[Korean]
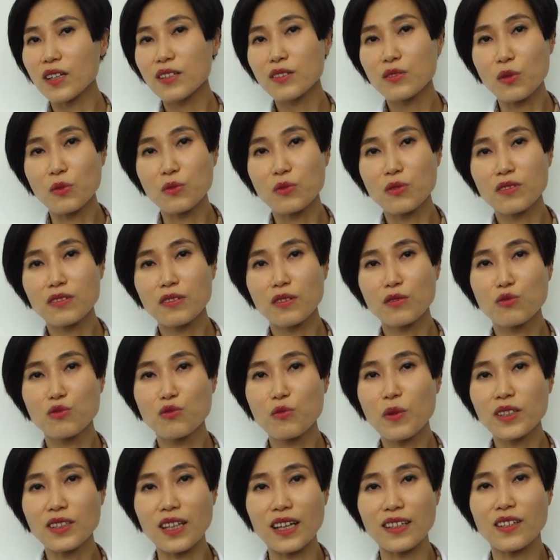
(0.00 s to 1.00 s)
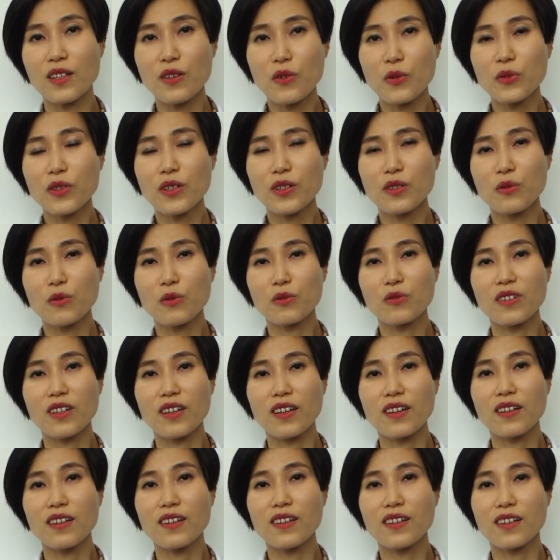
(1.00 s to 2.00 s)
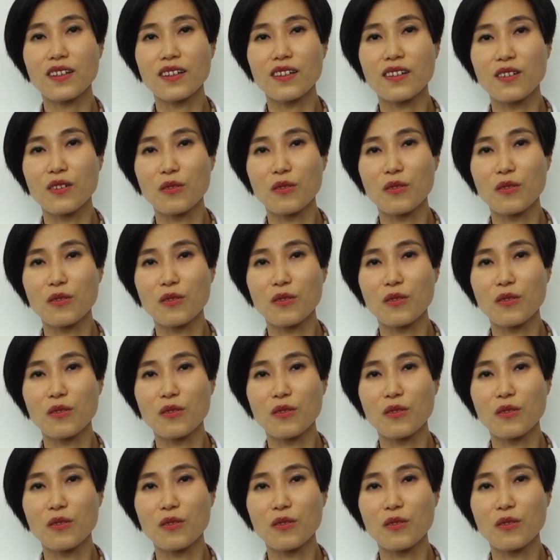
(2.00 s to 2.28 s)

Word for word: 이전절제 그래도 유방 다 떼어내는 건데,